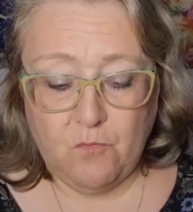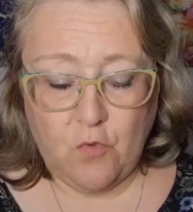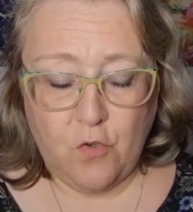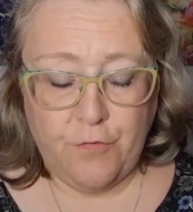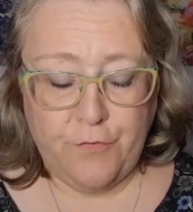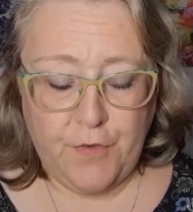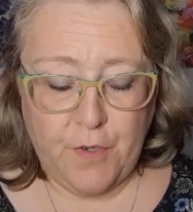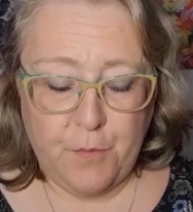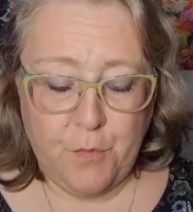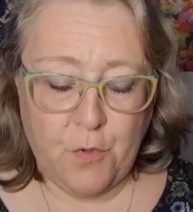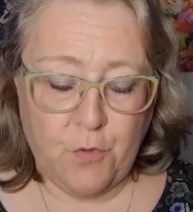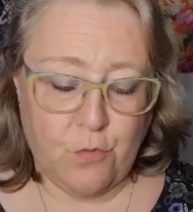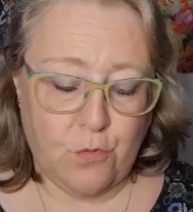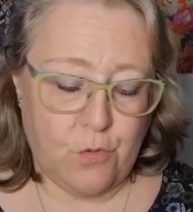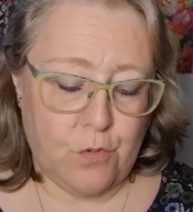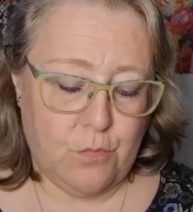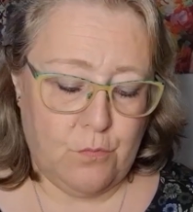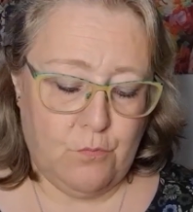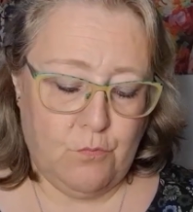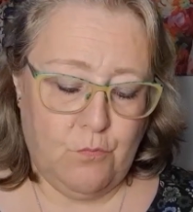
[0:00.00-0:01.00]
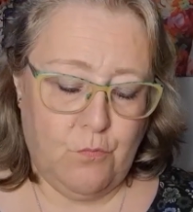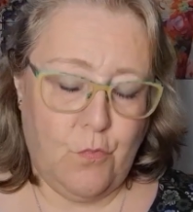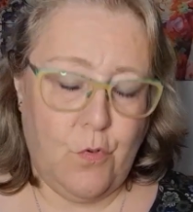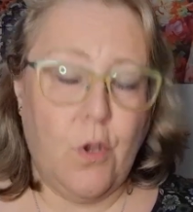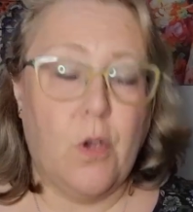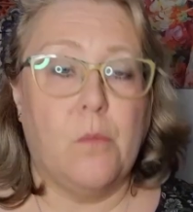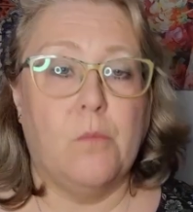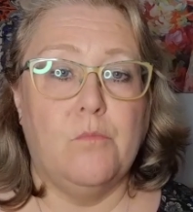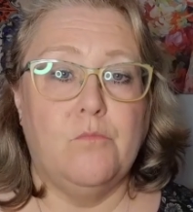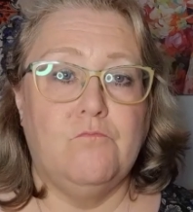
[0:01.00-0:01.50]
gefällt mir gut.
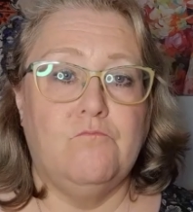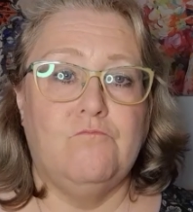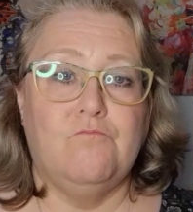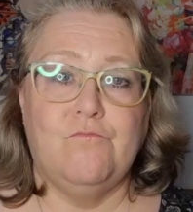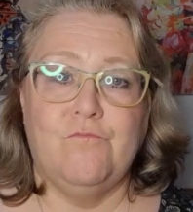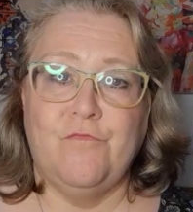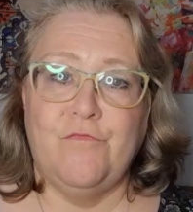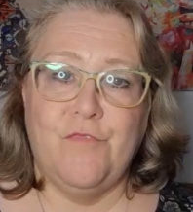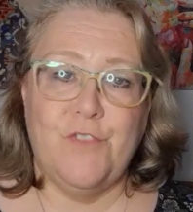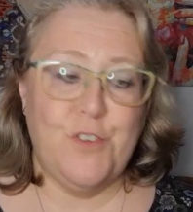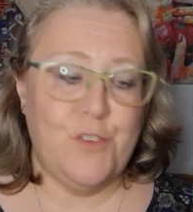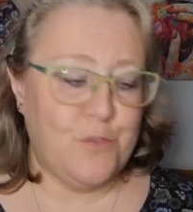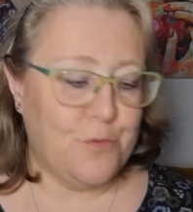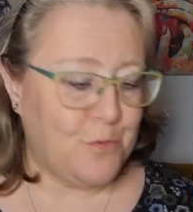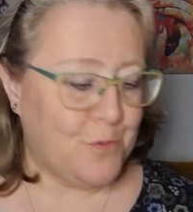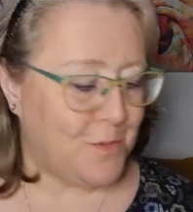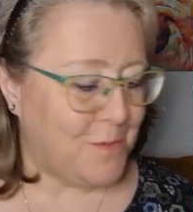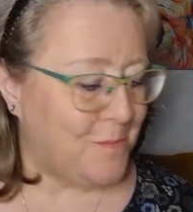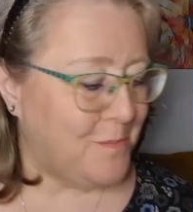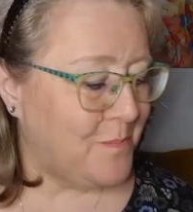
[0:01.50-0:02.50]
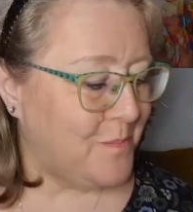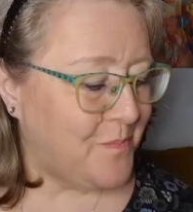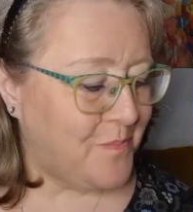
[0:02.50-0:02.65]
Ja, finde ich gut.